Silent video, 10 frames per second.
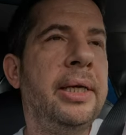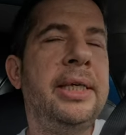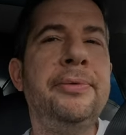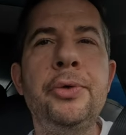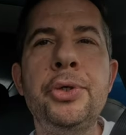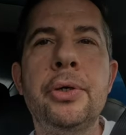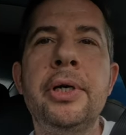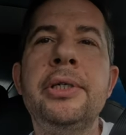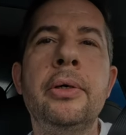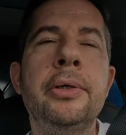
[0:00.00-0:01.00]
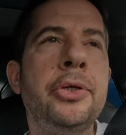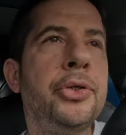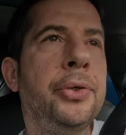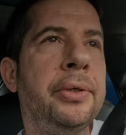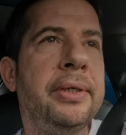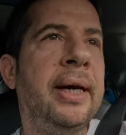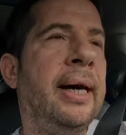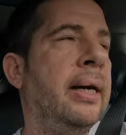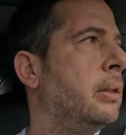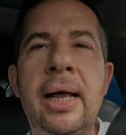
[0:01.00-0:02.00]
Ich wünsche euch noch einen schönen
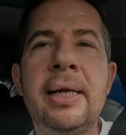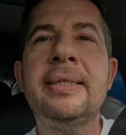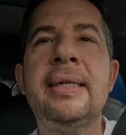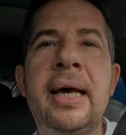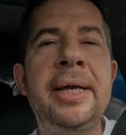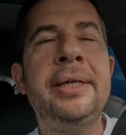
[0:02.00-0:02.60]
Tag, allzeit